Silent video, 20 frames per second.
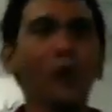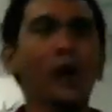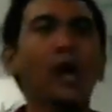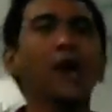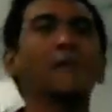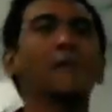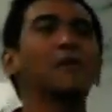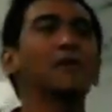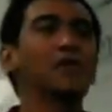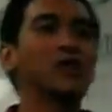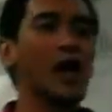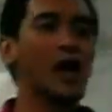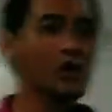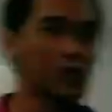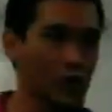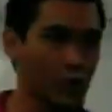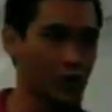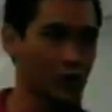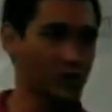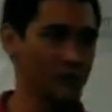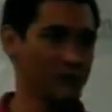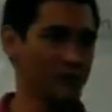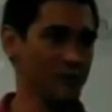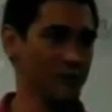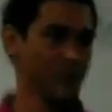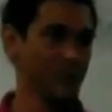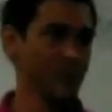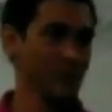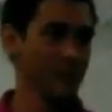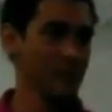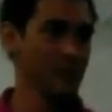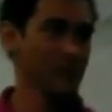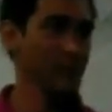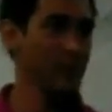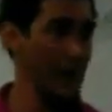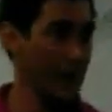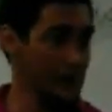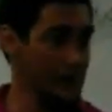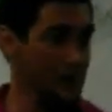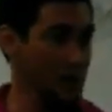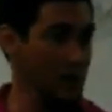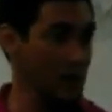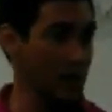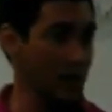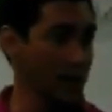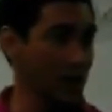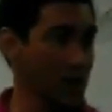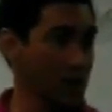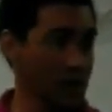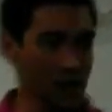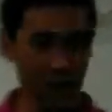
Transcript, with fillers: mo wala pa masyado. Nag-guess nyo siya?